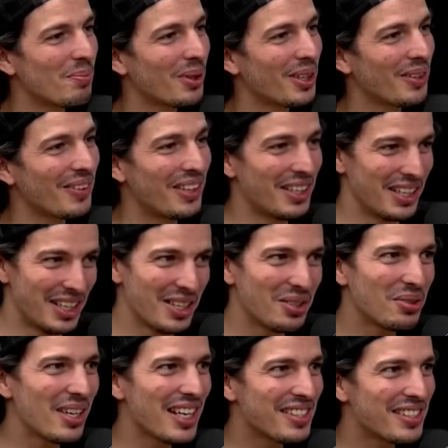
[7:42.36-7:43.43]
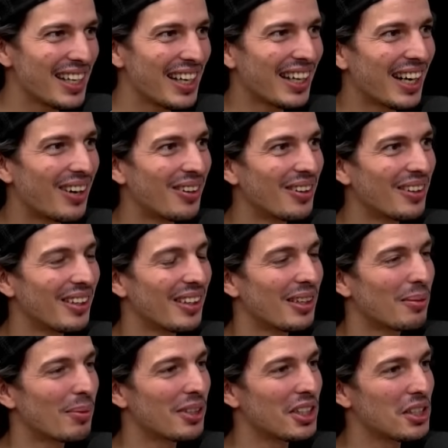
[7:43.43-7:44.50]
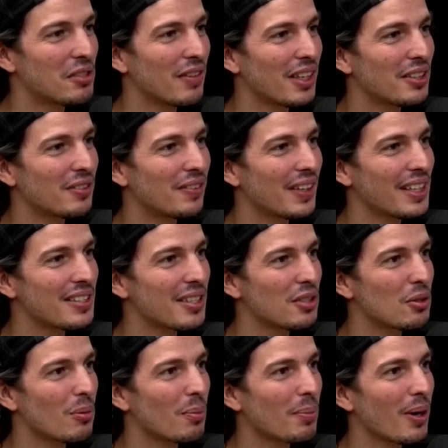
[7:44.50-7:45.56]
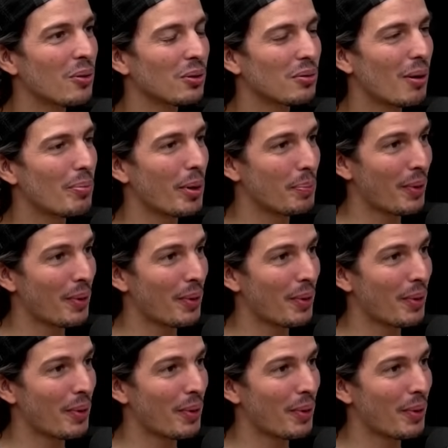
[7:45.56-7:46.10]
podemos... E isso ia ser legal. Lógico. Cara. Pra gente ver a diferença de uma pra outra. Exato. Uma